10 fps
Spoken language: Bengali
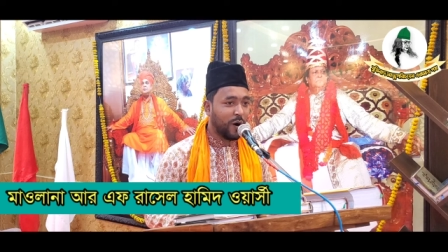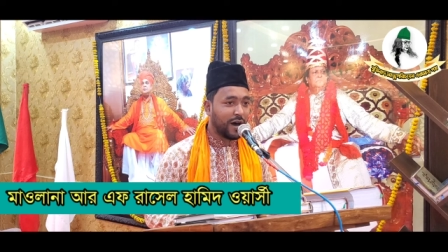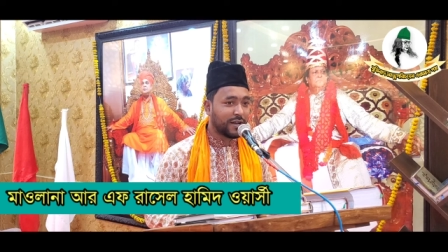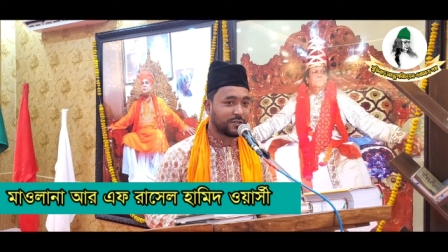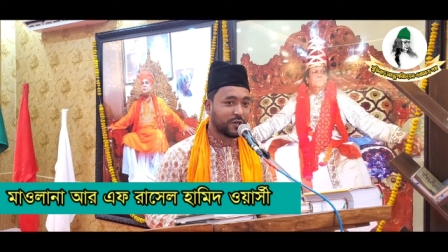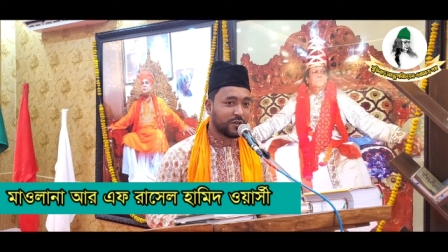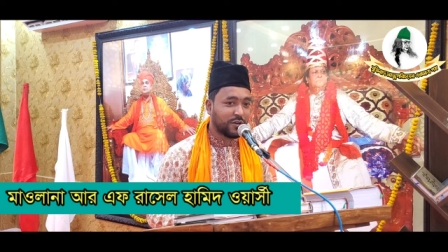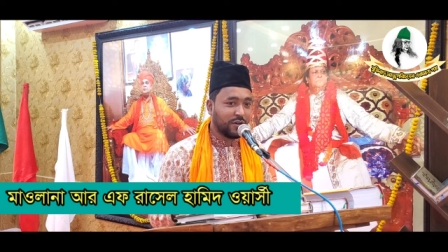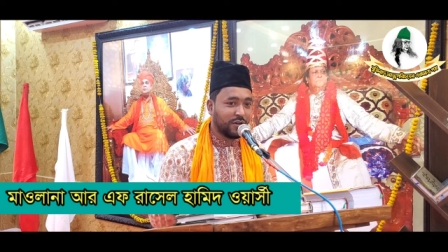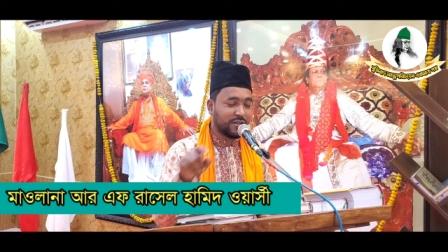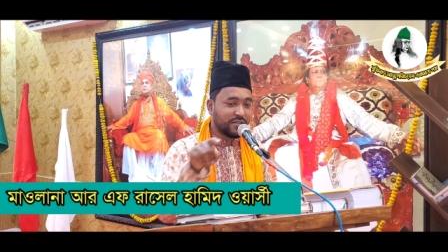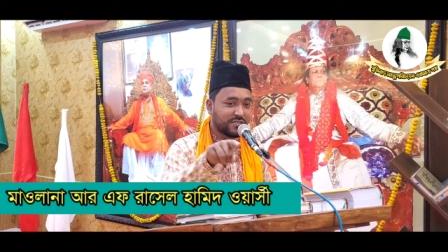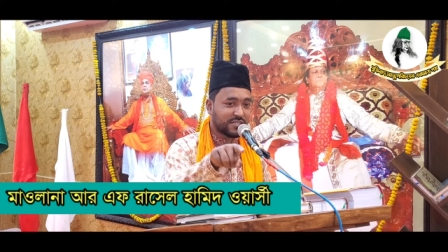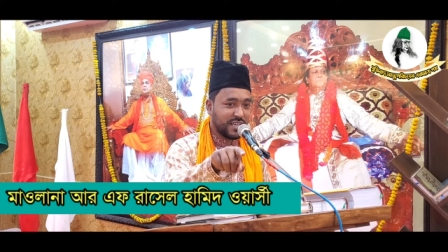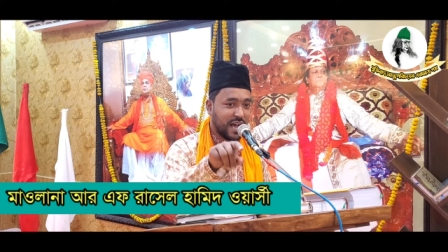হওয়ার জন্য
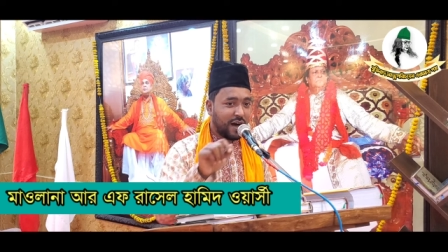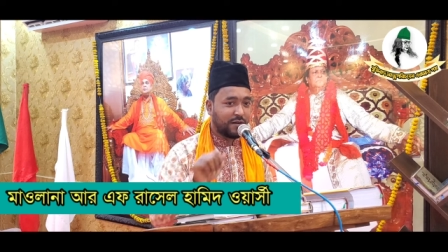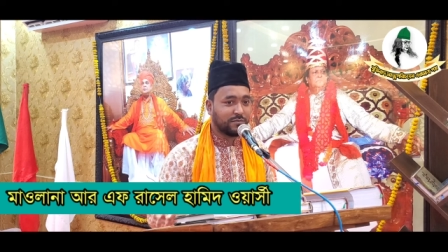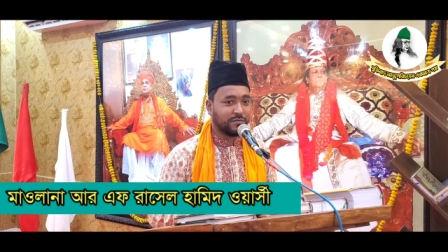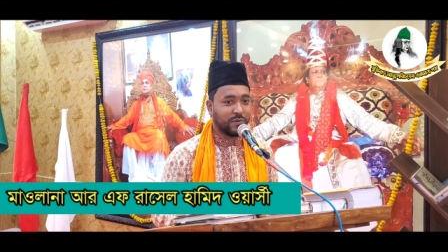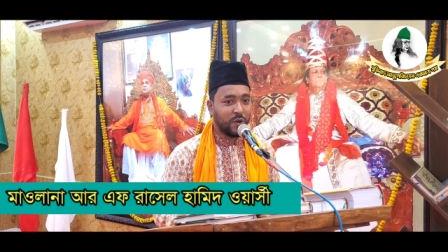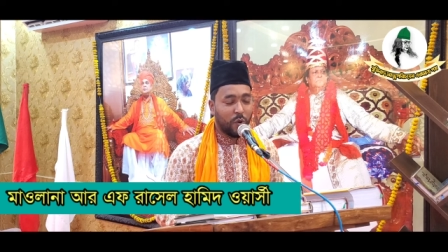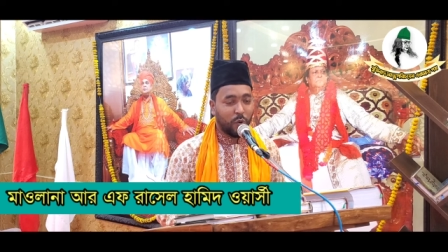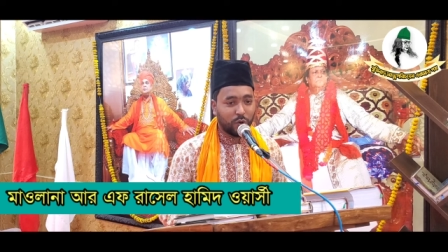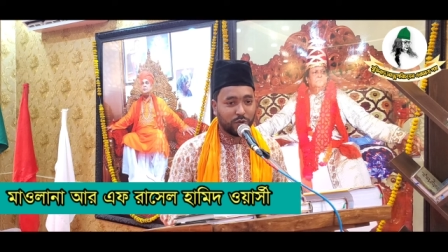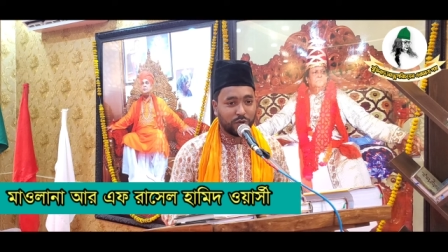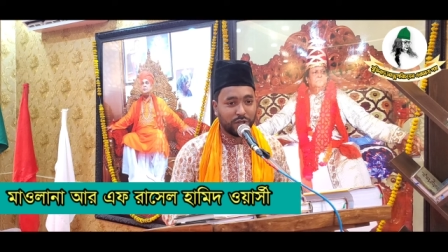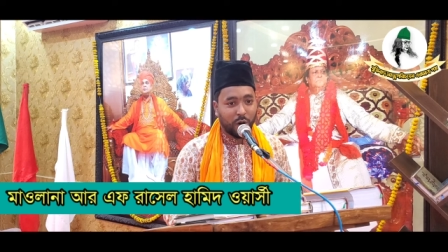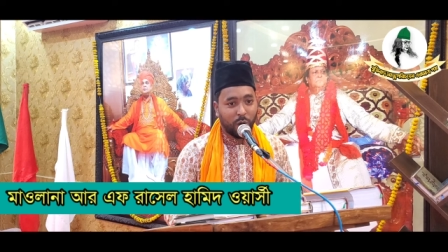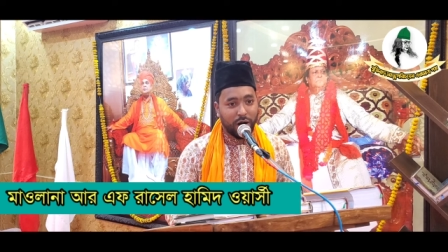সিয়াম
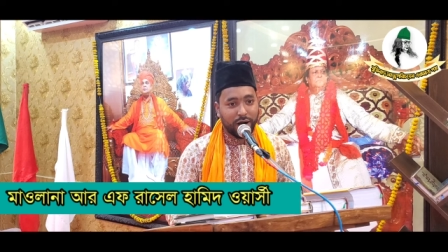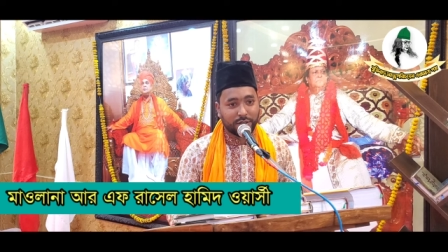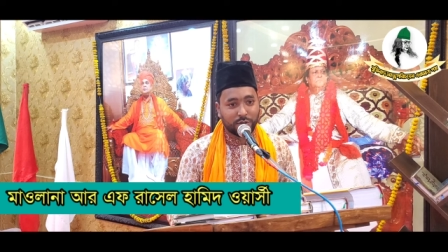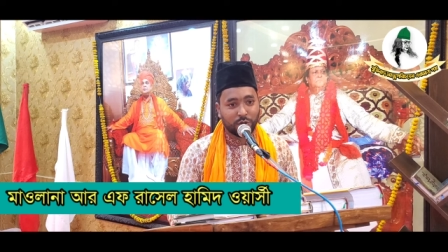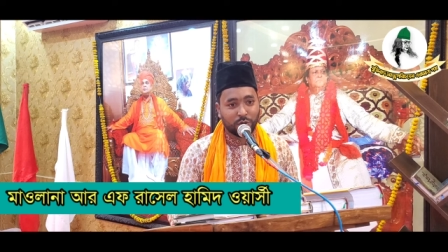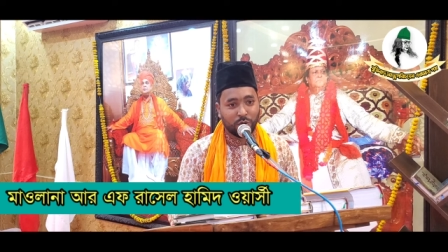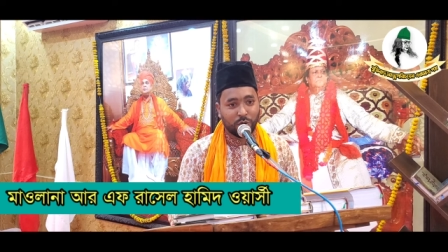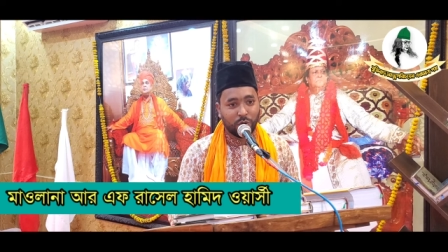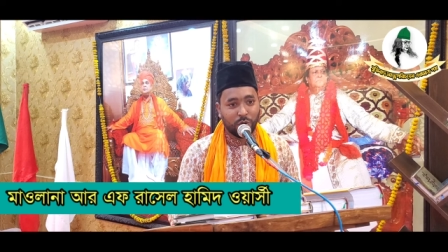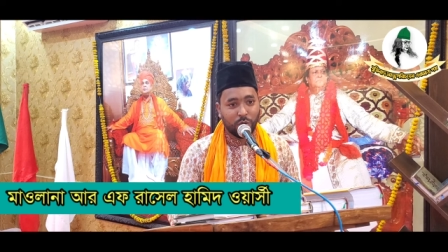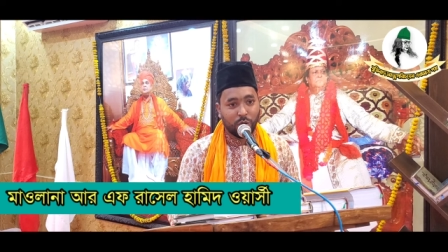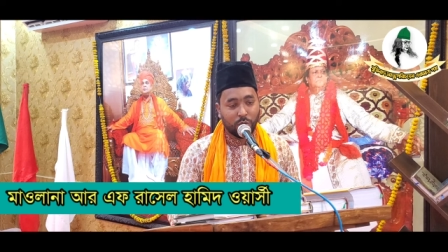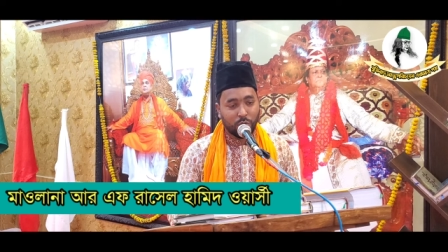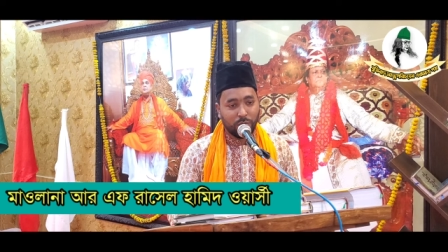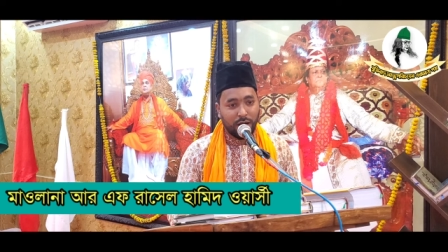উদুনি হওয়ার জন্য
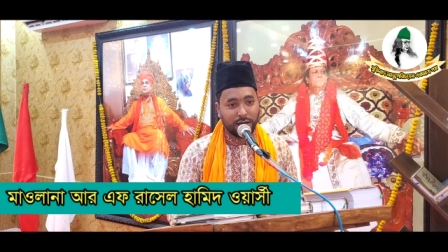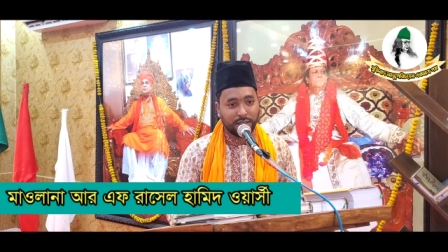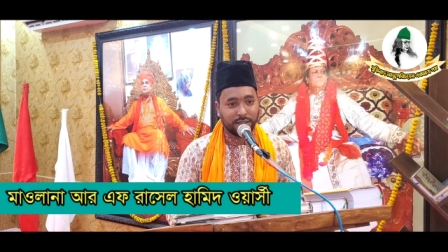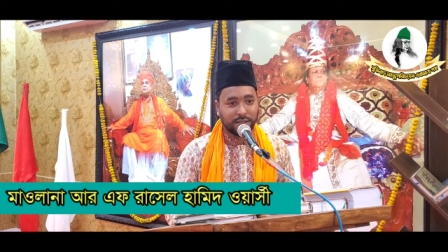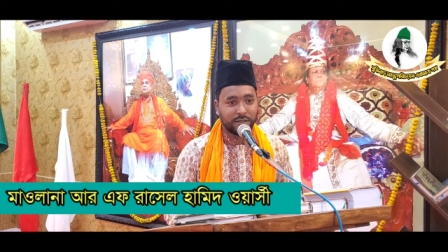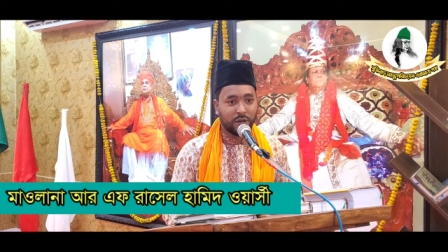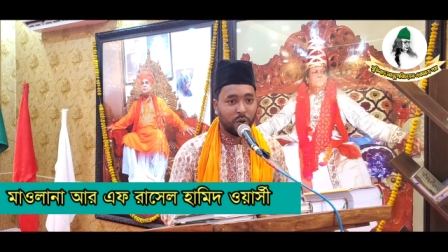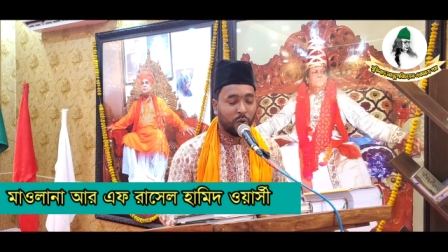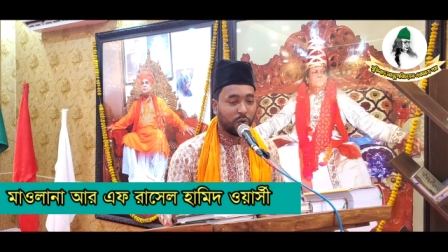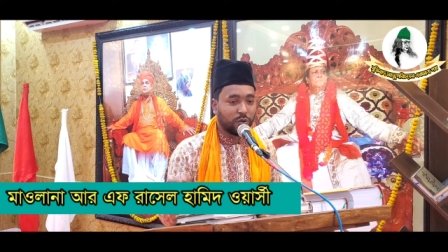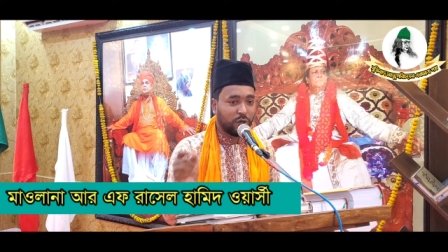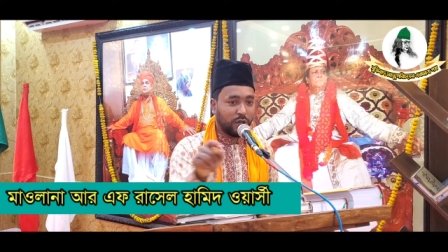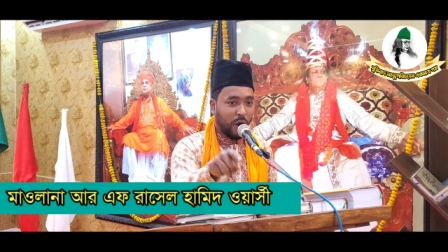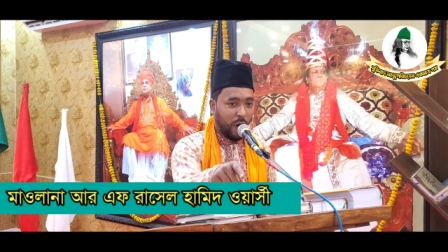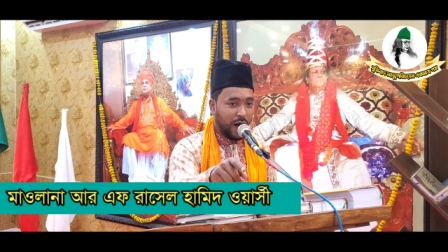কুরবানি উদুনি
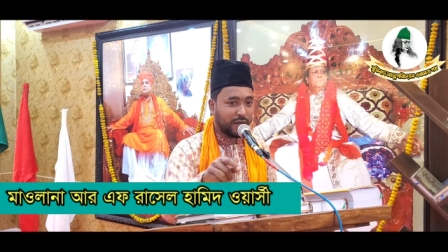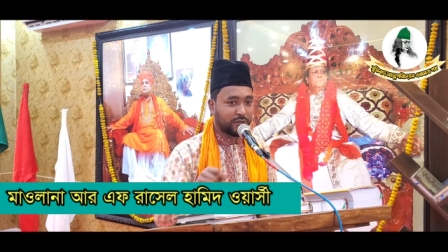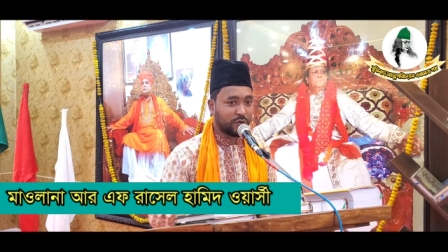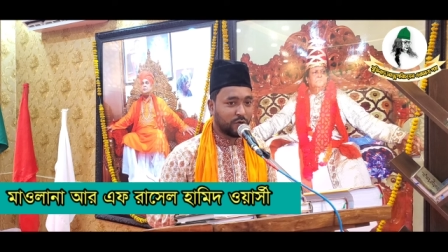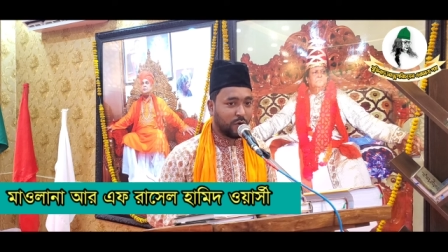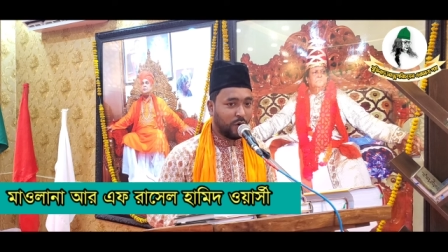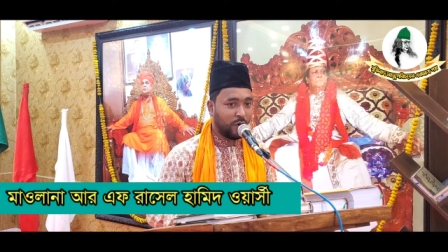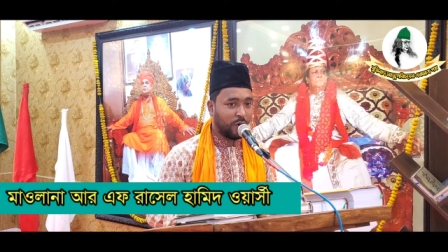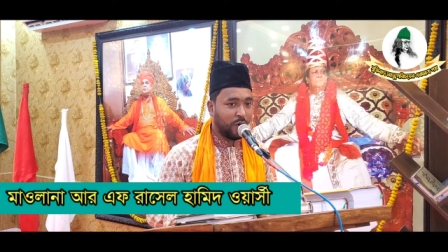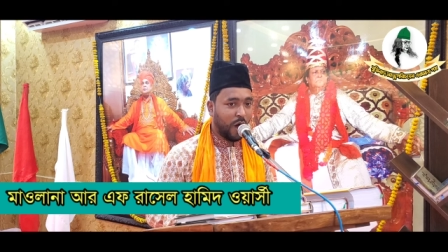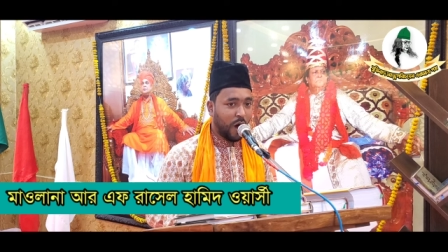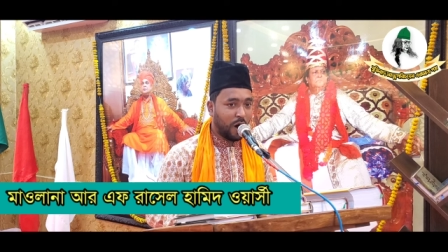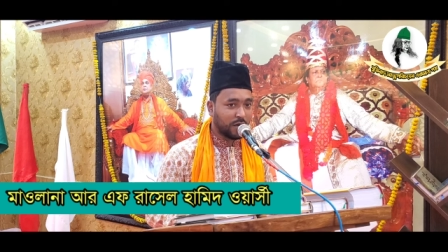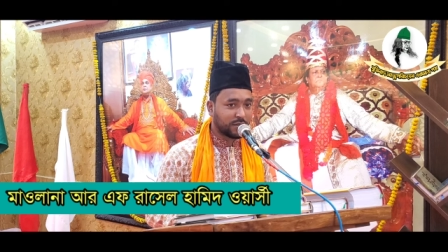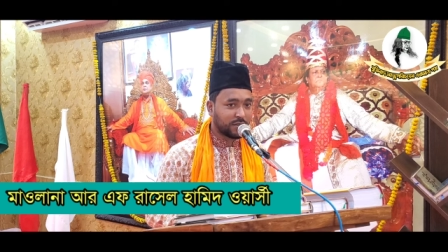হওয়ার জন্য
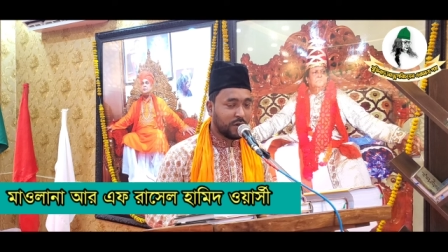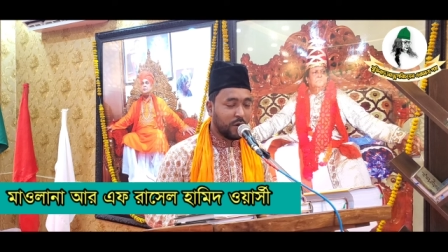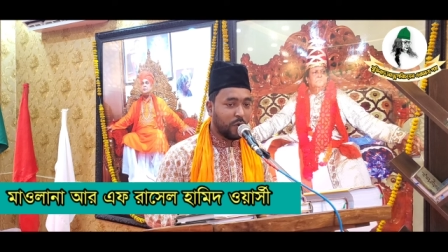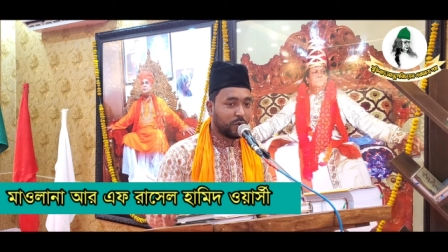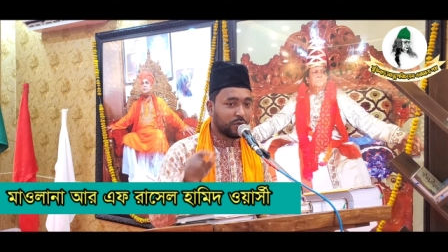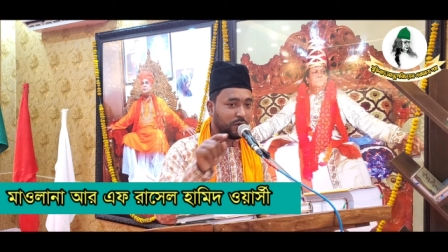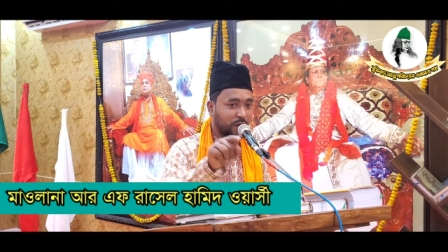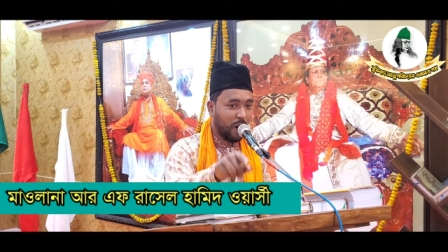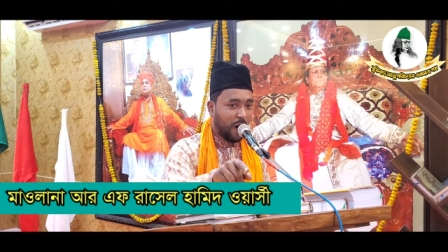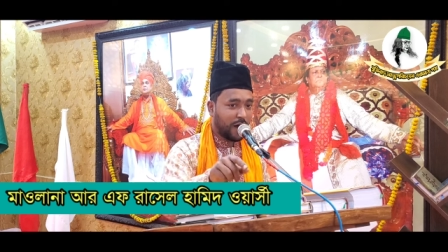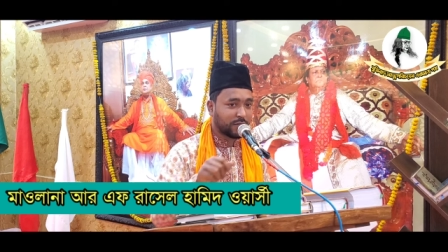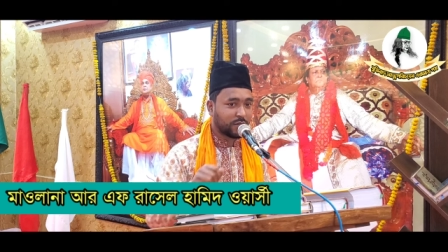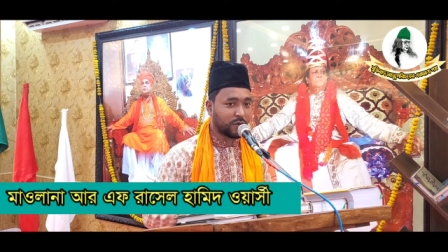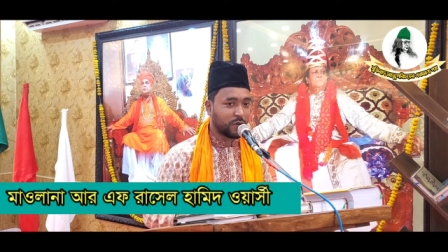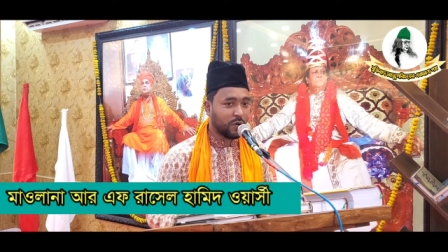হজ উদুনি হওয়ার
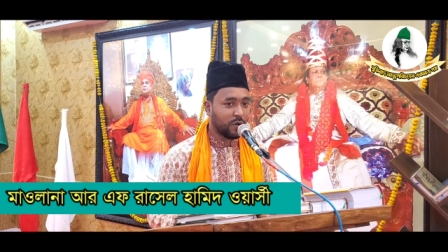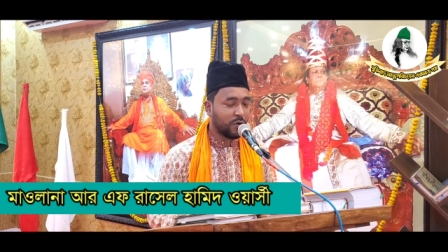জন্য